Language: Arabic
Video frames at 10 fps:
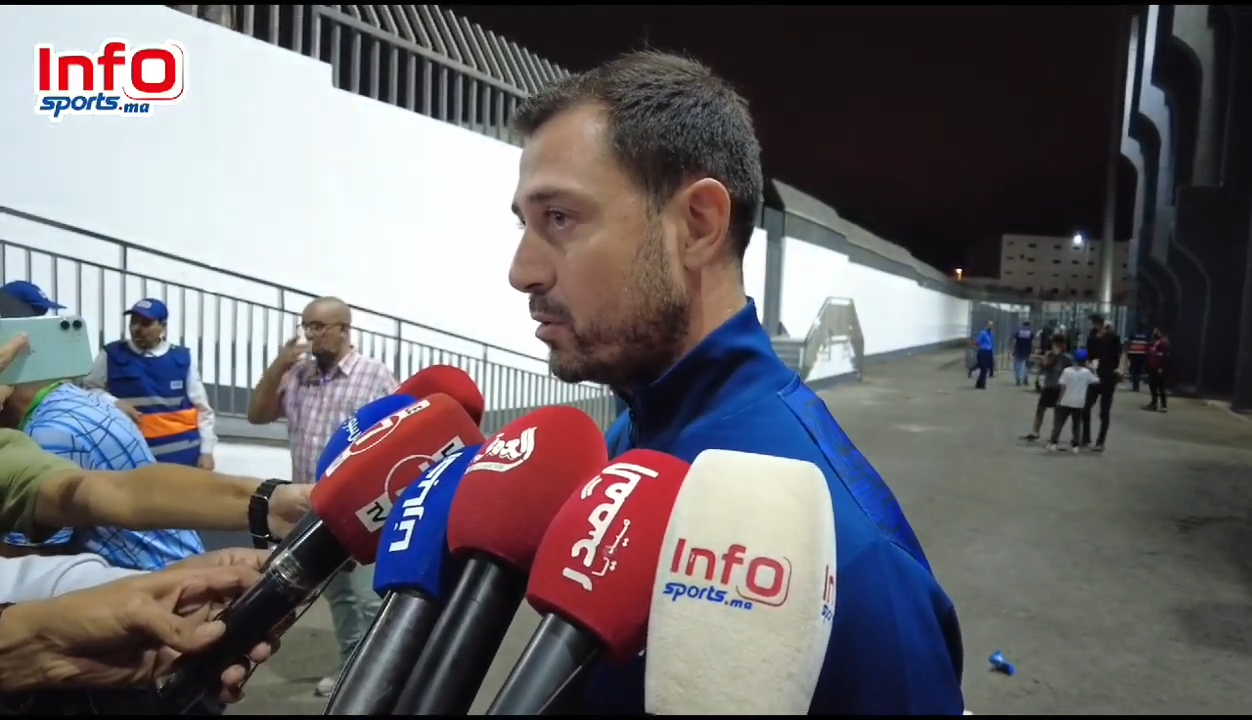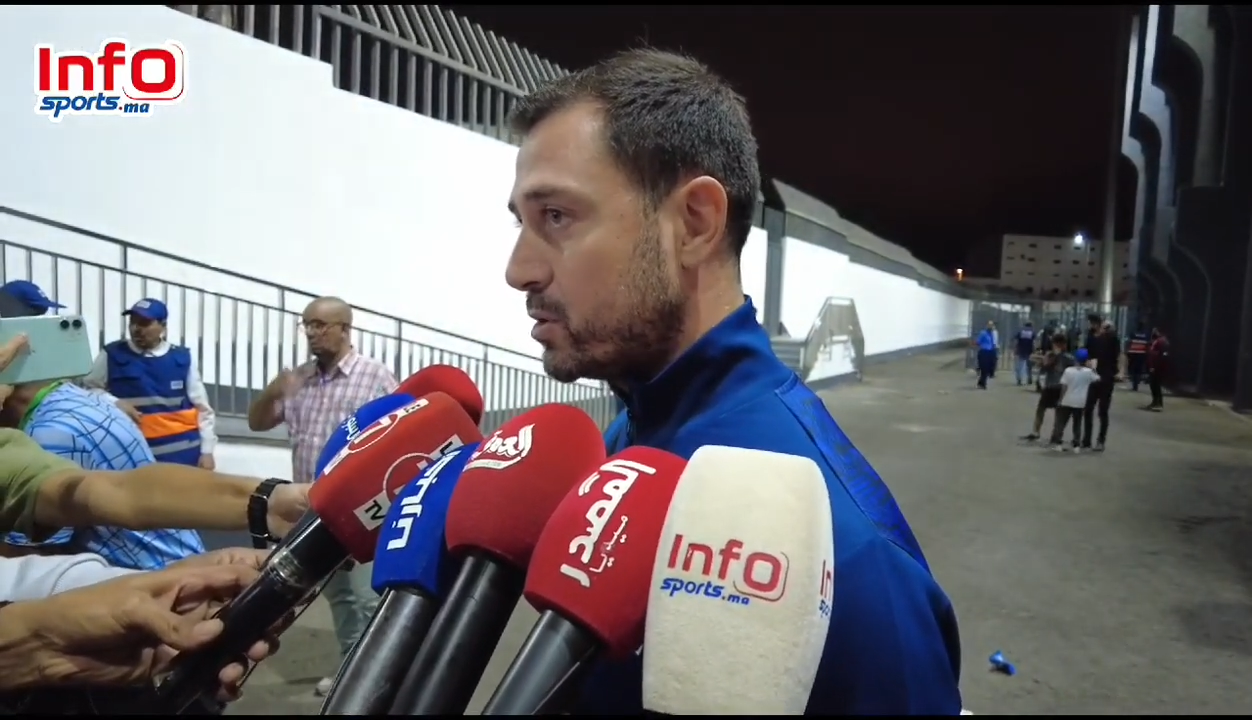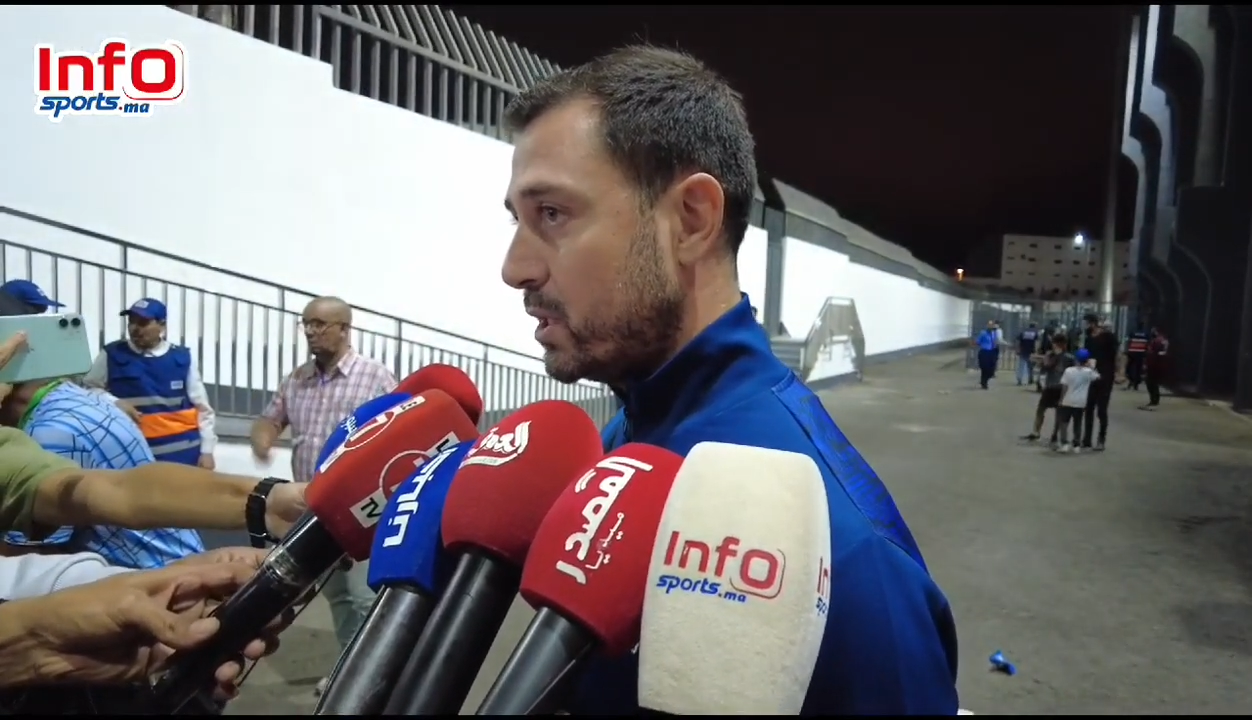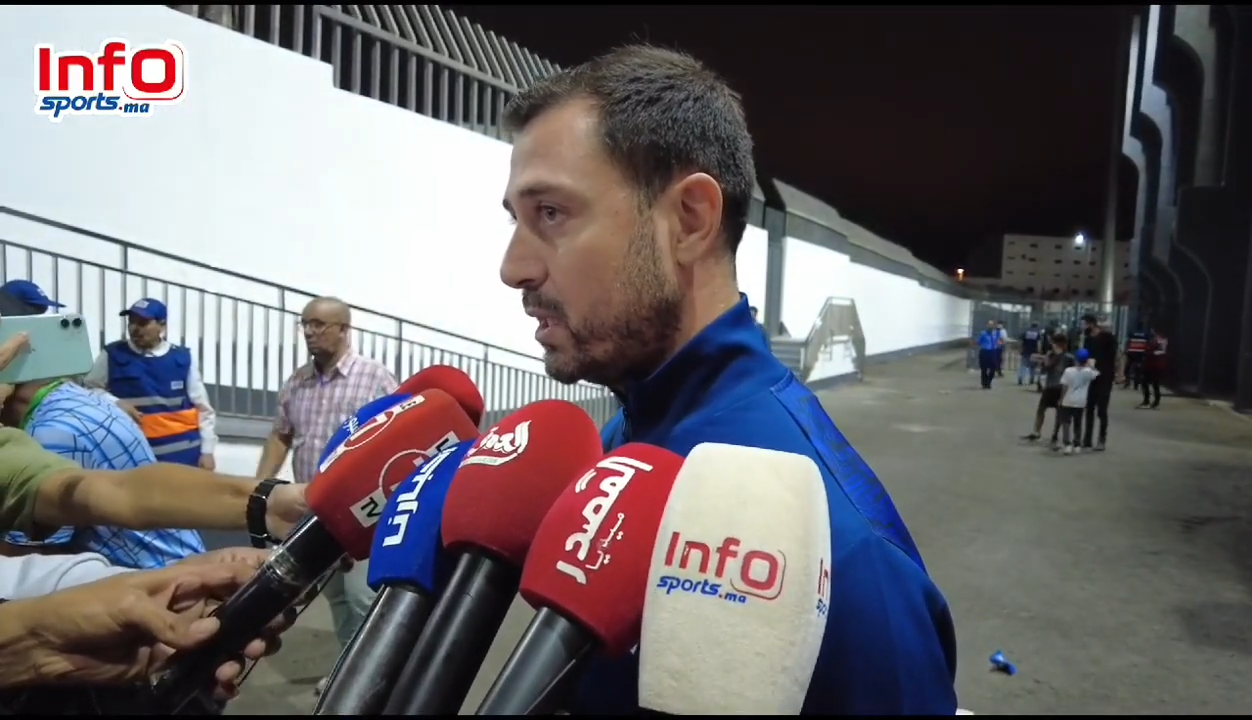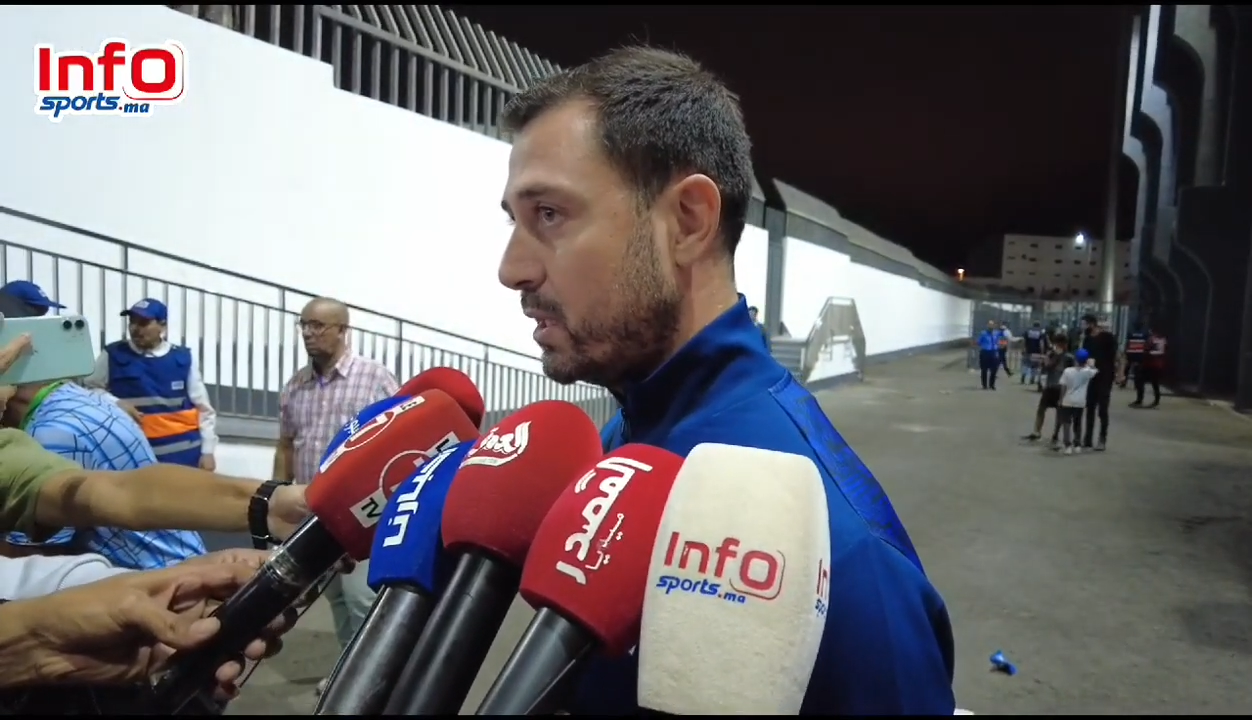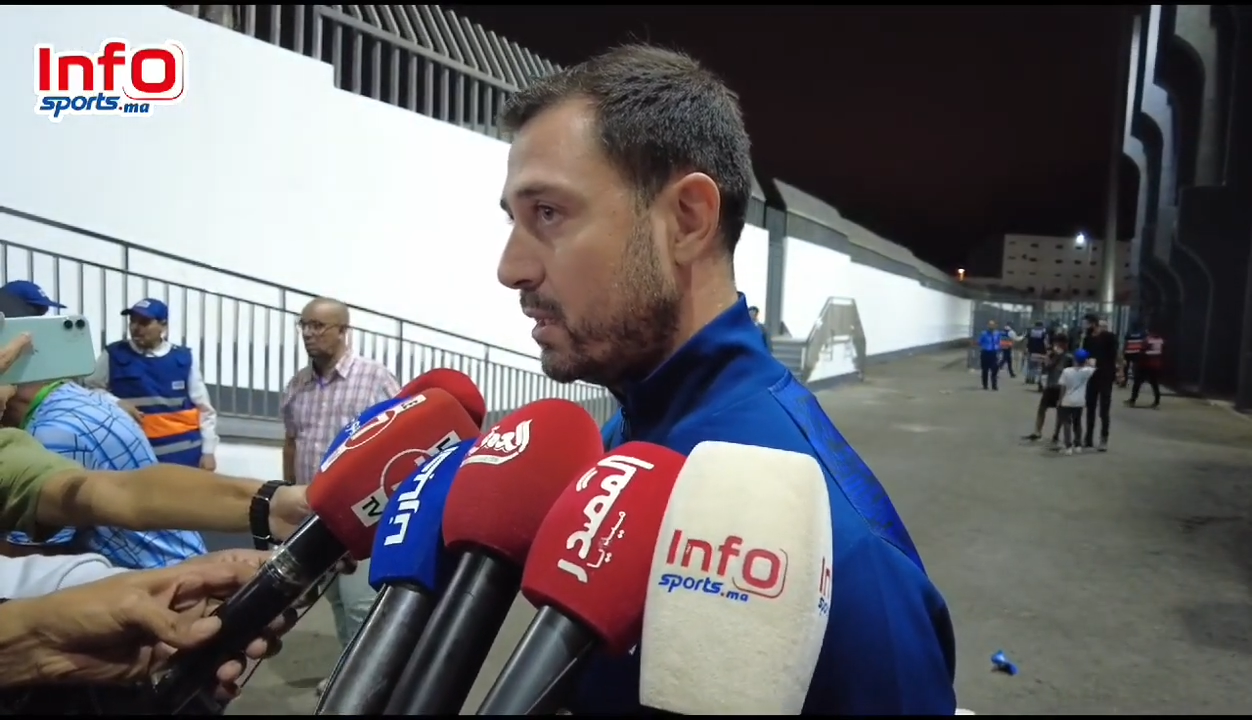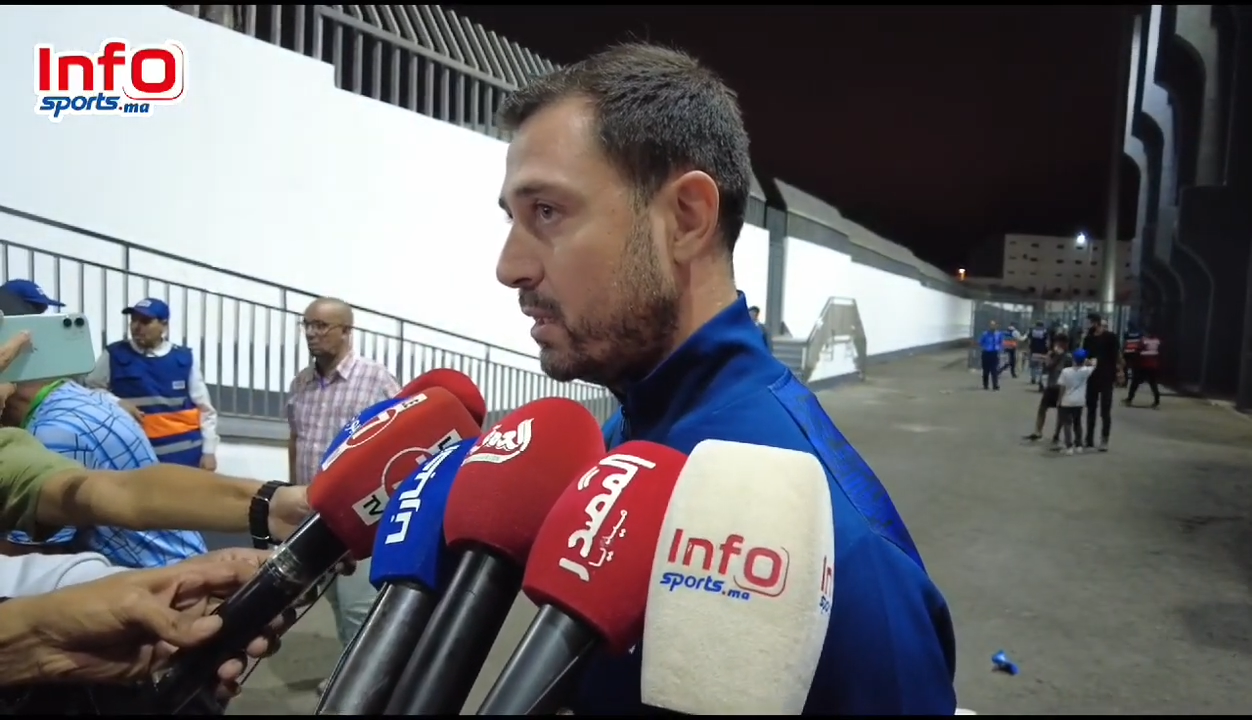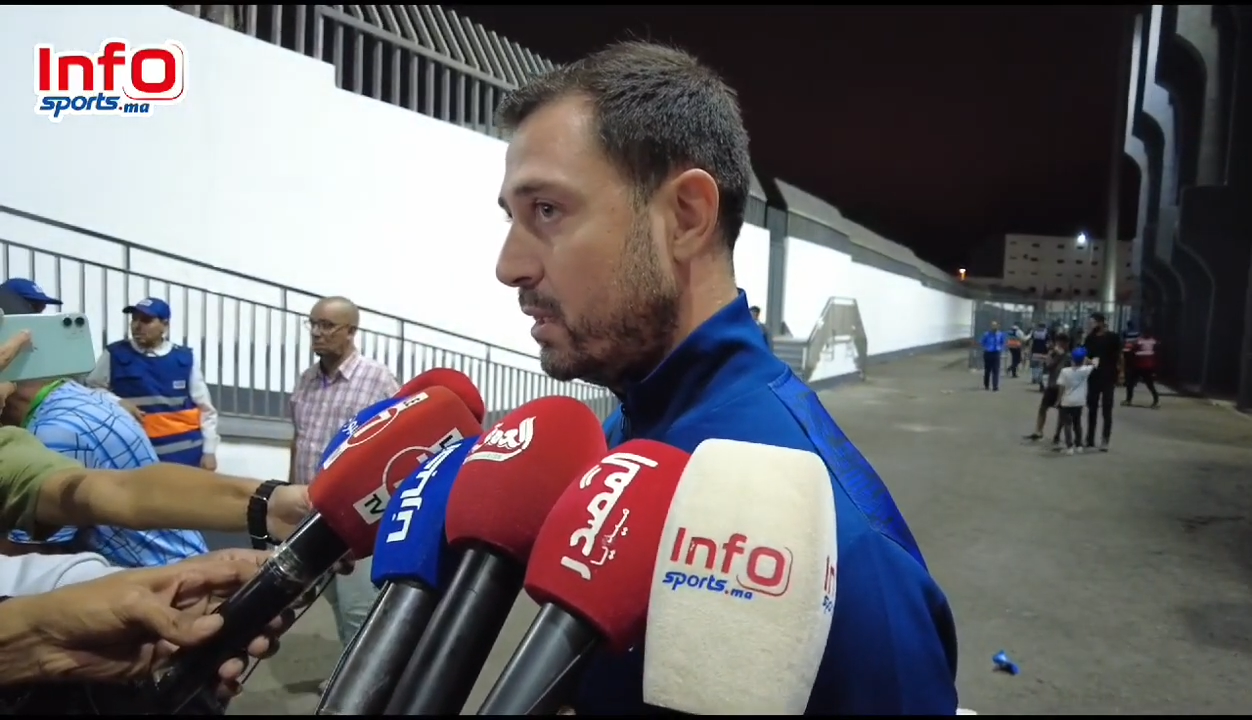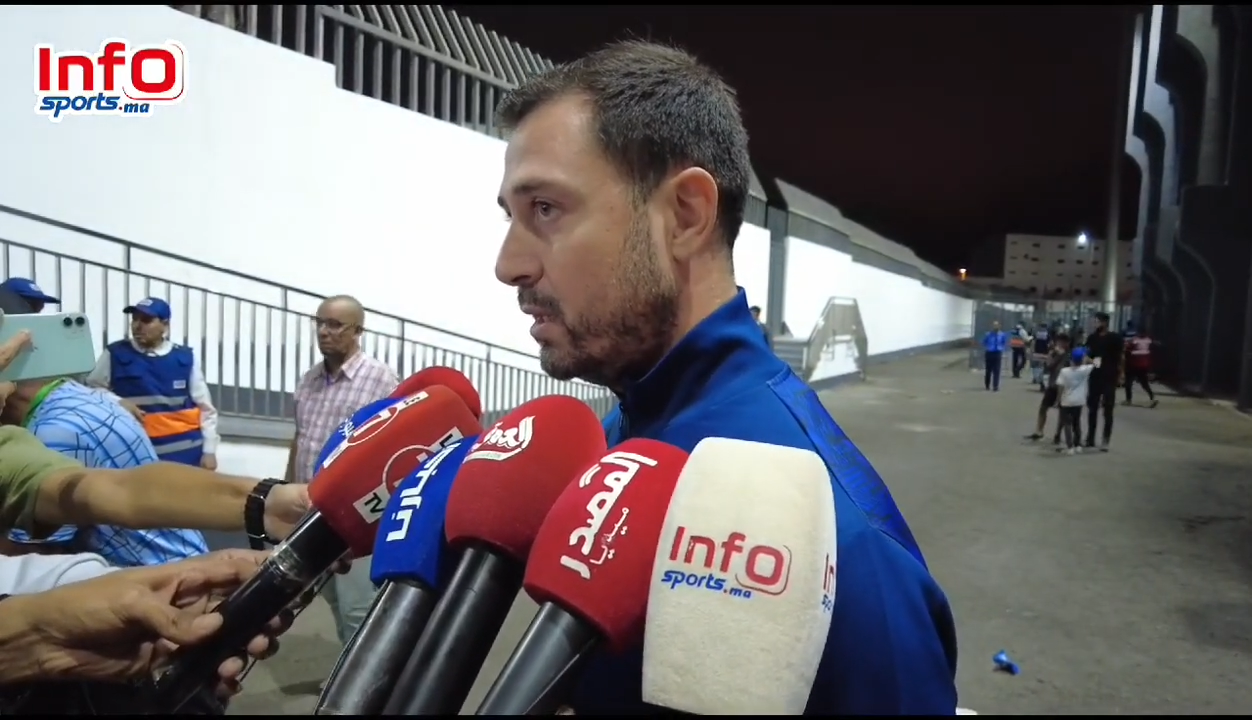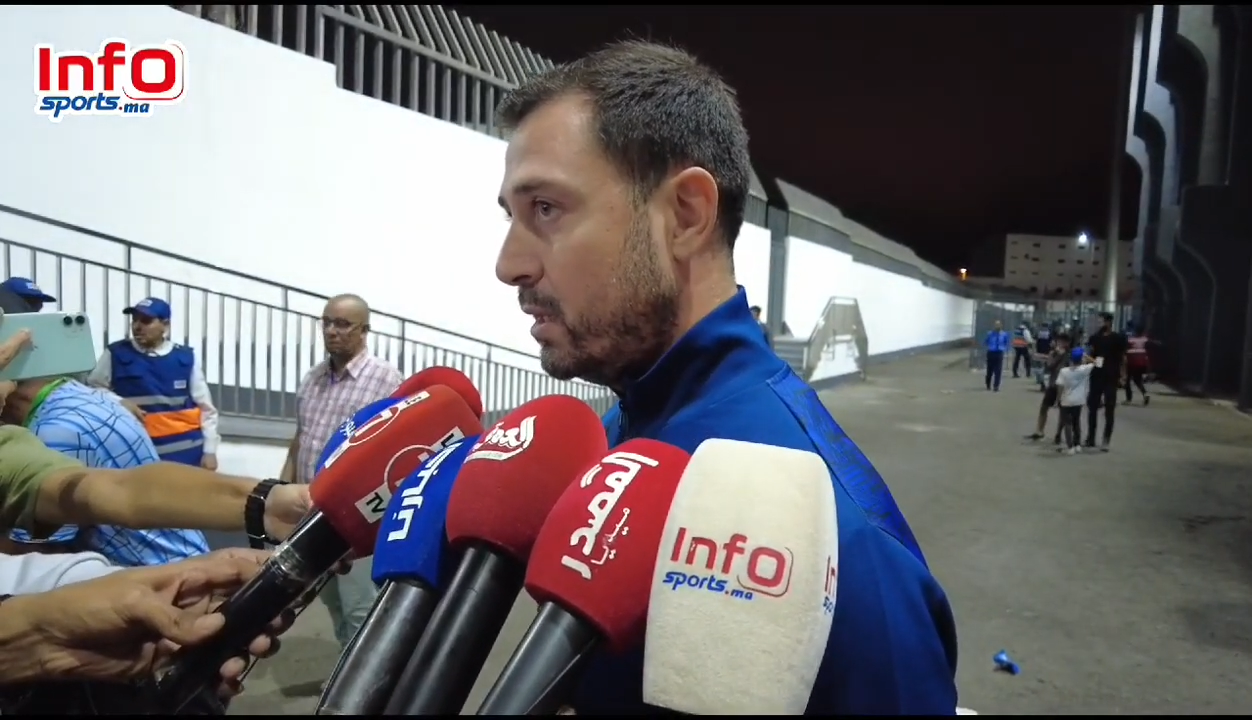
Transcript: اونشينينا